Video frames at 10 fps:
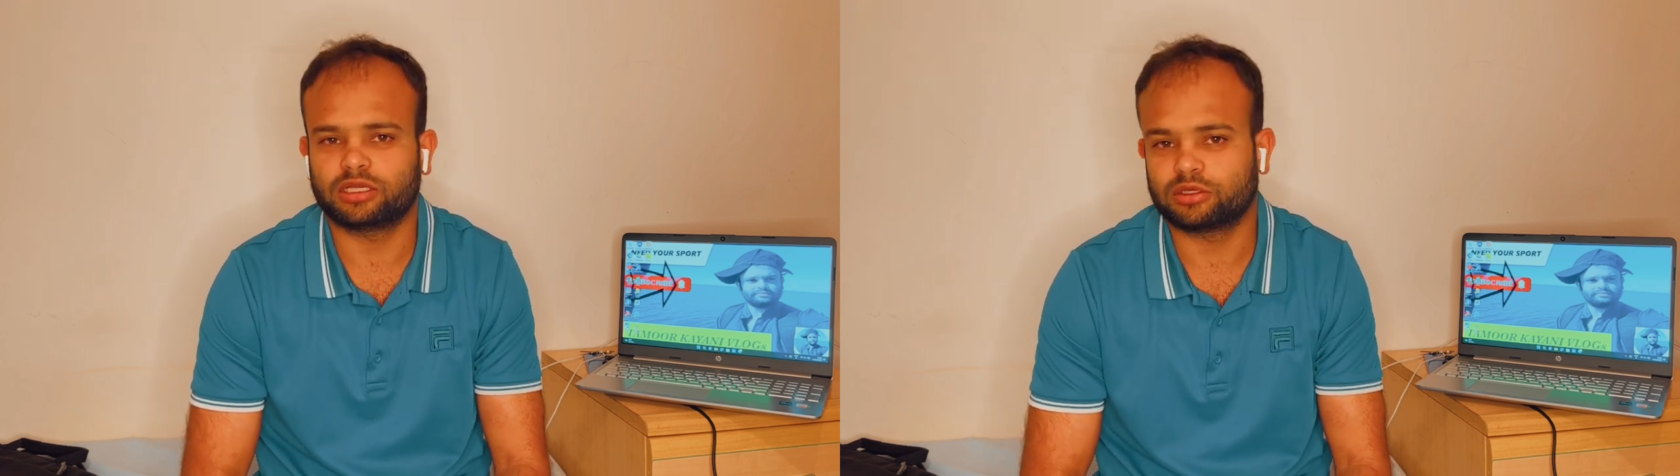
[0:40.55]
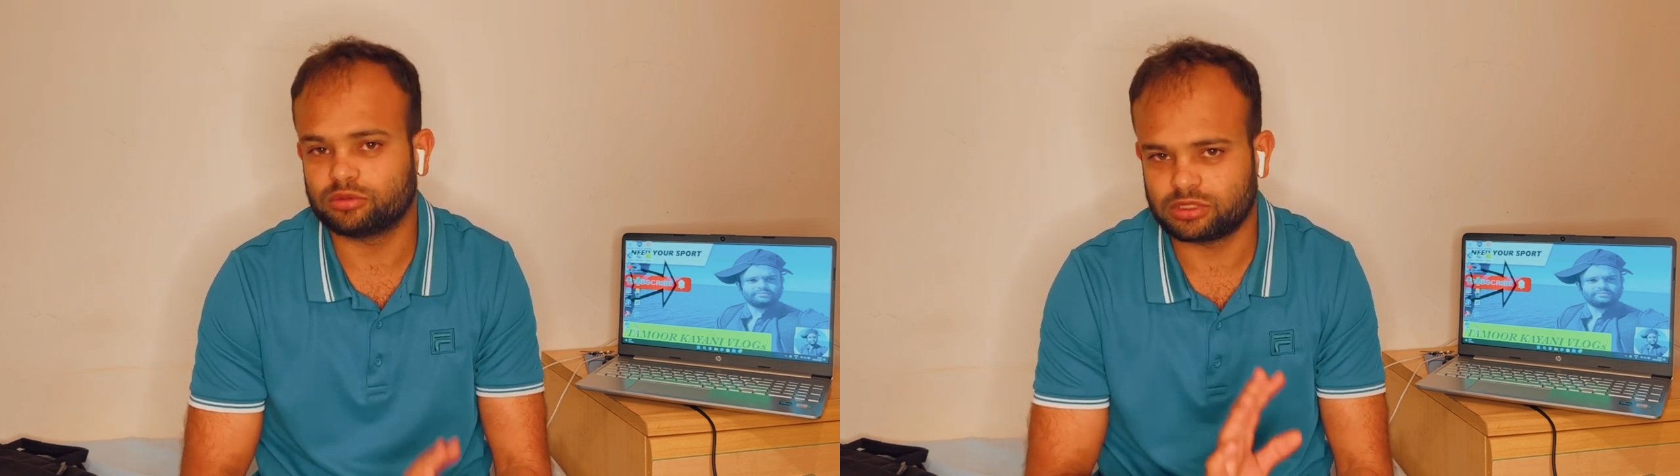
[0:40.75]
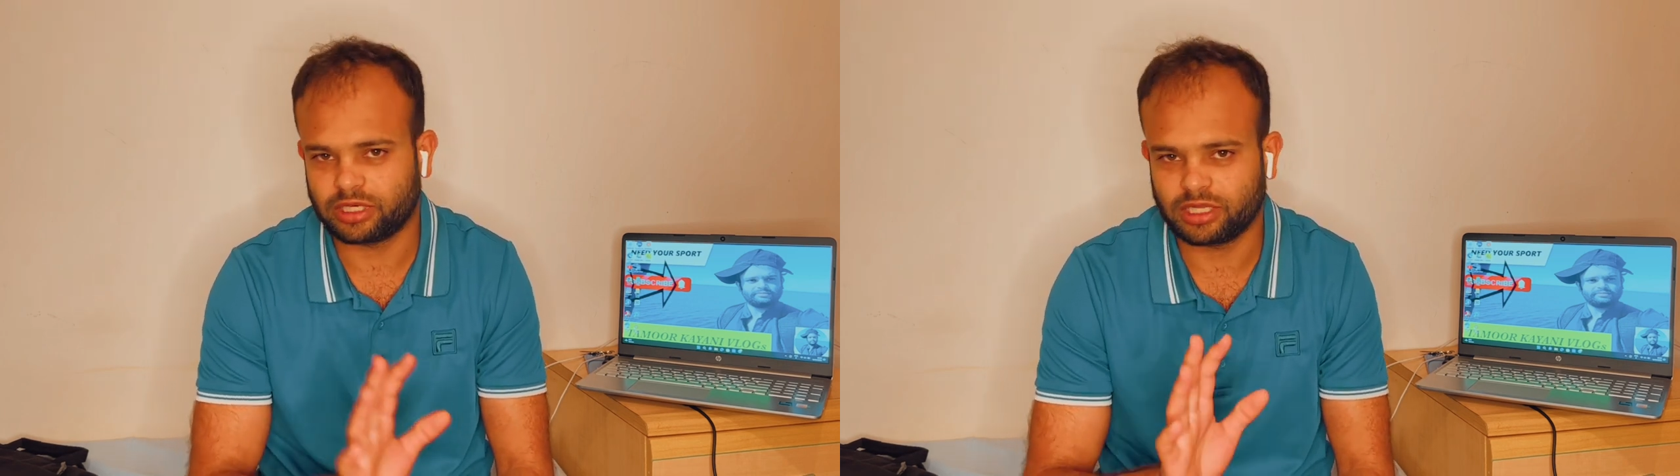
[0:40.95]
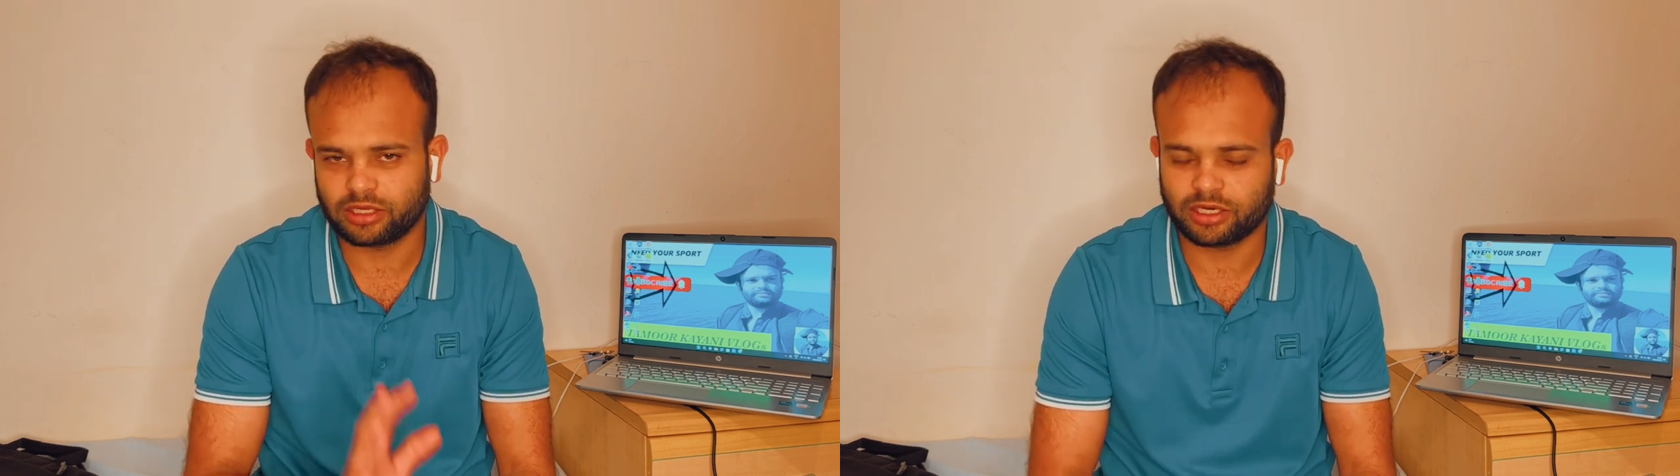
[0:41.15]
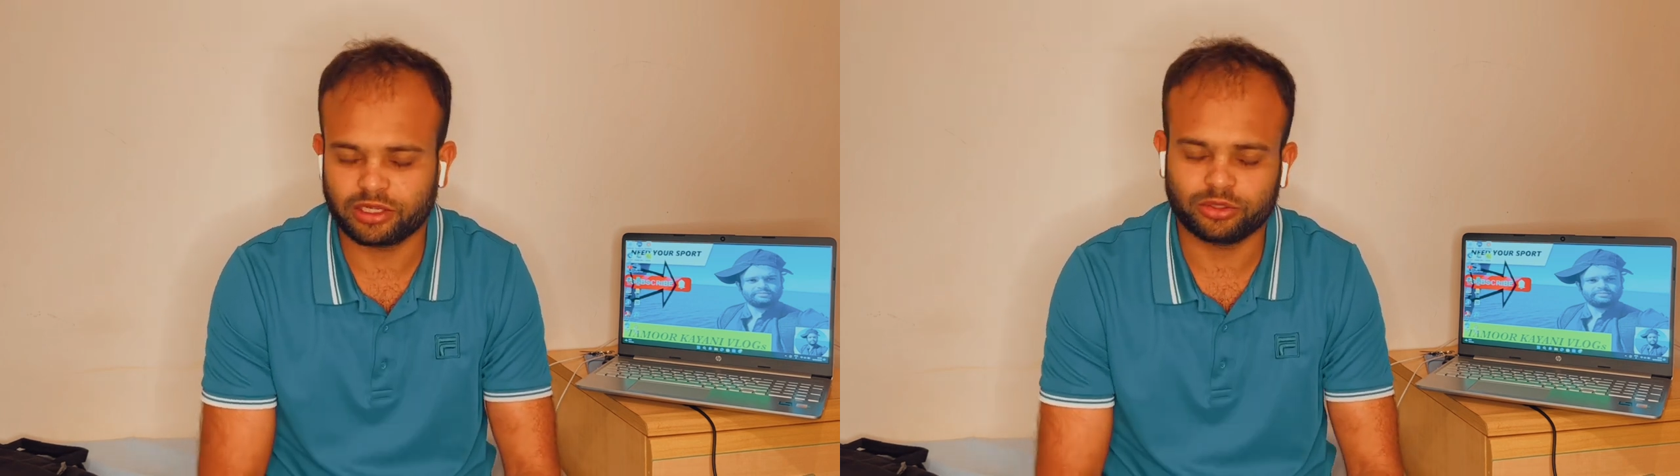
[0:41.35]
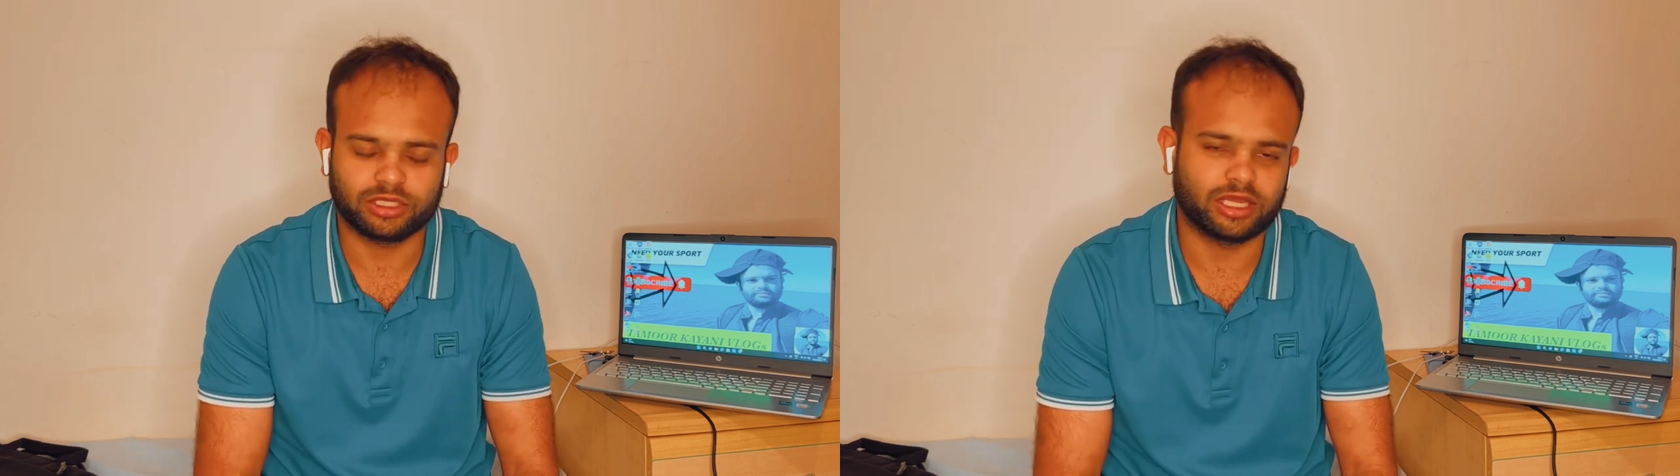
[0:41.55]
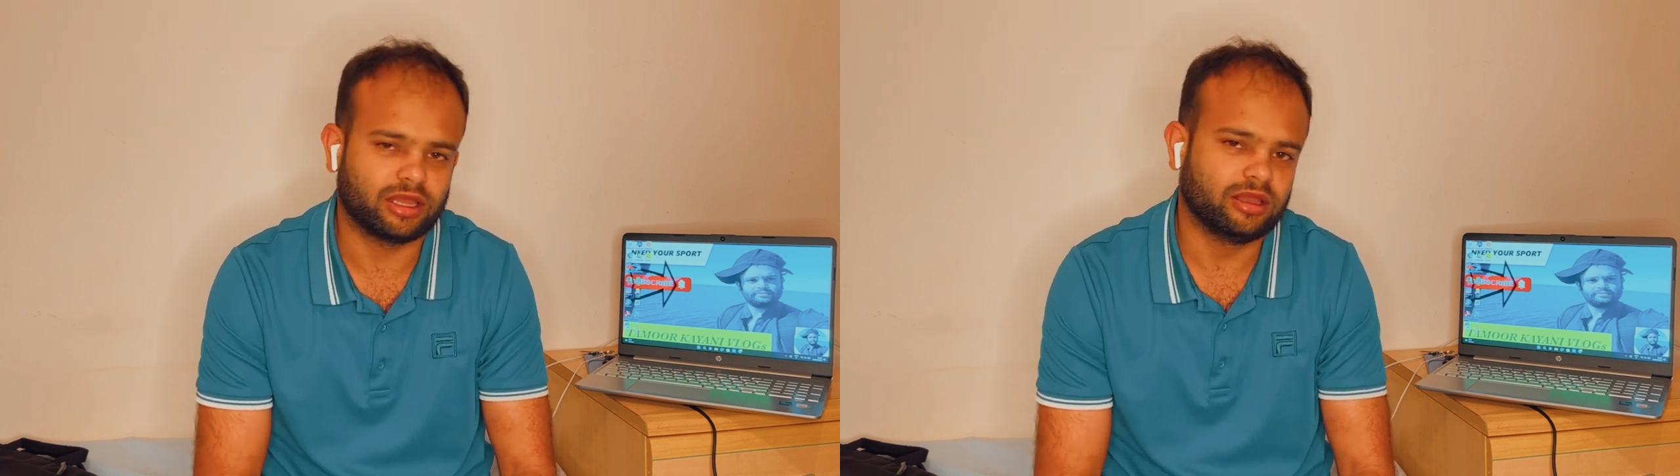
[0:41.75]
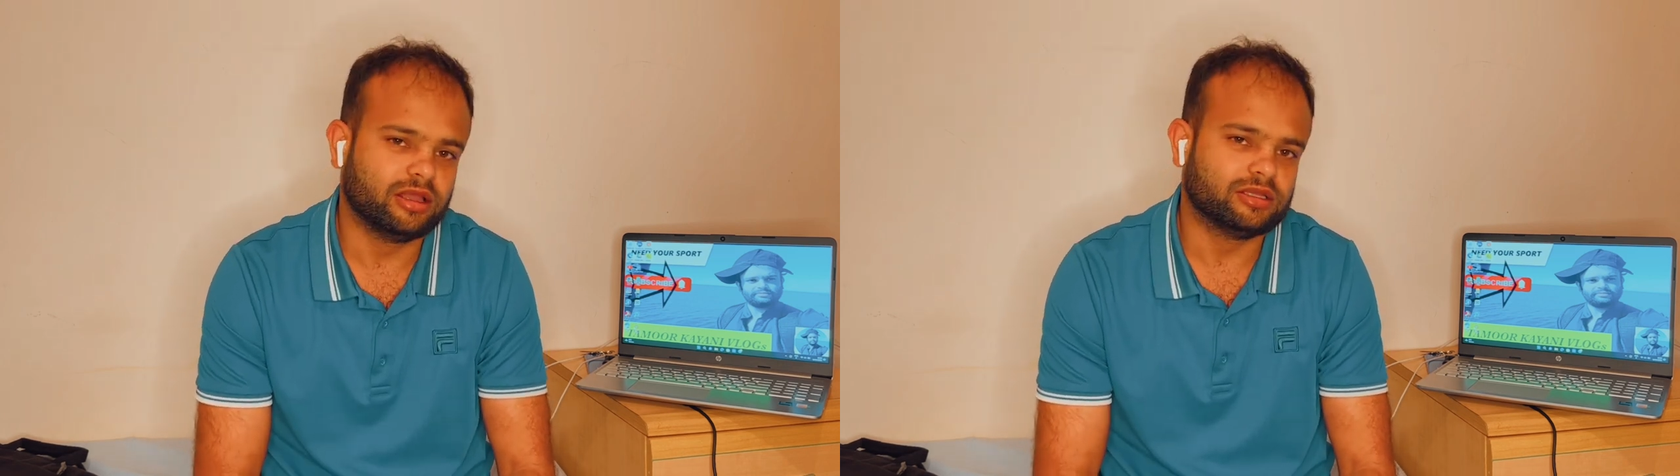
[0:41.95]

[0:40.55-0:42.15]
की कुछ सेटिंग करनी होती है